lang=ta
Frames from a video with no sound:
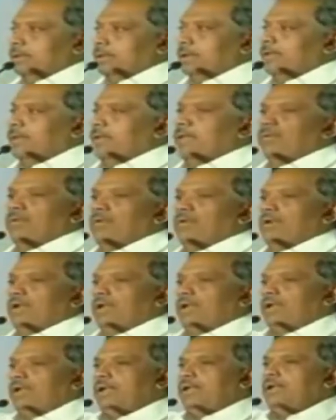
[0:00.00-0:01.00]
எனவே
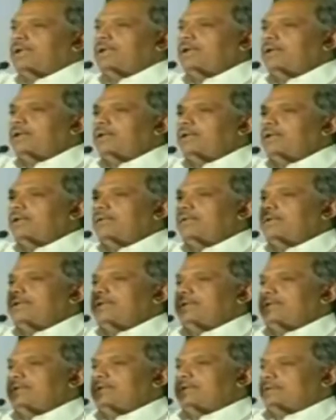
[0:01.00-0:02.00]
உங்களுடைய எண்ணங்கள்
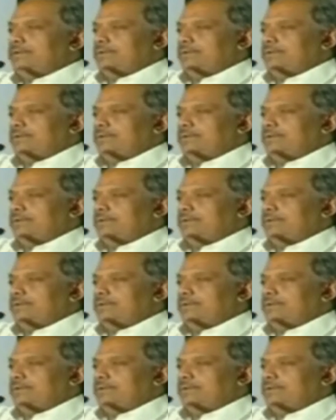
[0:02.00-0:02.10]
நிறைவேறிய